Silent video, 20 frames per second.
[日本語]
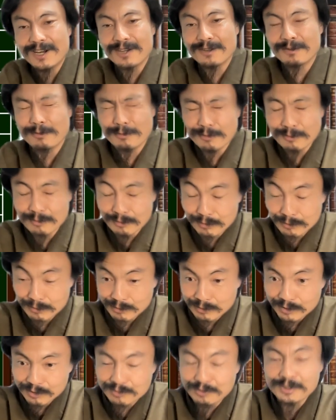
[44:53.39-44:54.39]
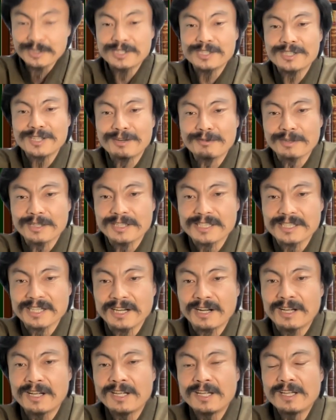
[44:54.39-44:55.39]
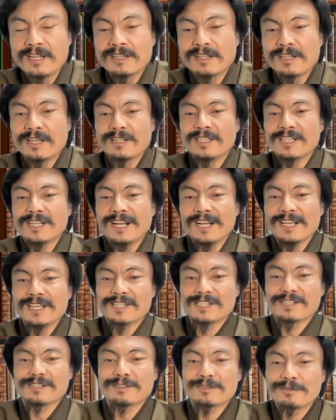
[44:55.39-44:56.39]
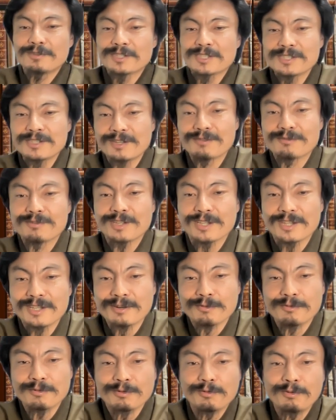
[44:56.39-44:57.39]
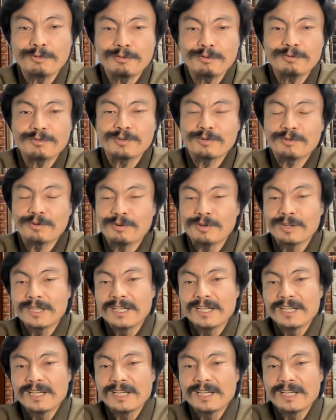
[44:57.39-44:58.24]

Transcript: あの空室になるわけですからで、2ヶ月空室になるんだったら、これ広告料、